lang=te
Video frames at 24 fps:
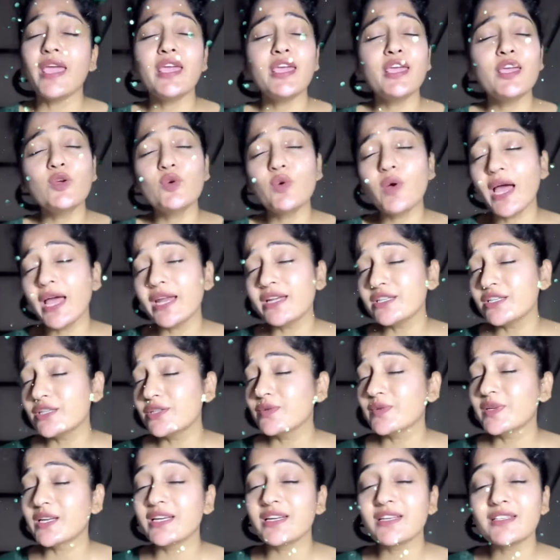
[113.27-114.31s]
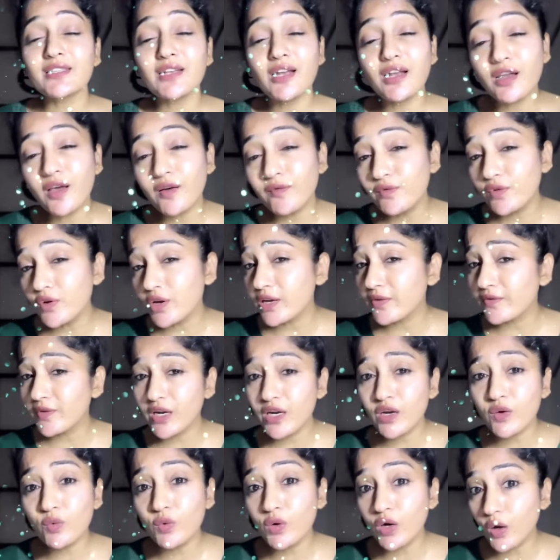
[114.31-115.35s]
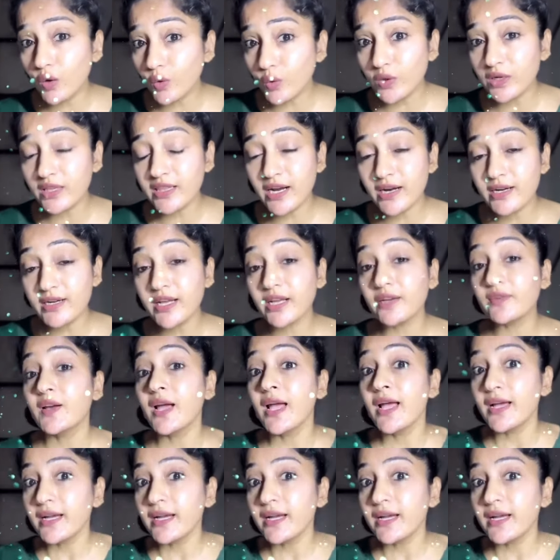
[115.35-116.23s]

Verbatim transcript: ఈగో యాటిట్యూడ్ ఏంటి అసలు లవ్లో ఇవన్నీ ఉండకూడదు అంటారు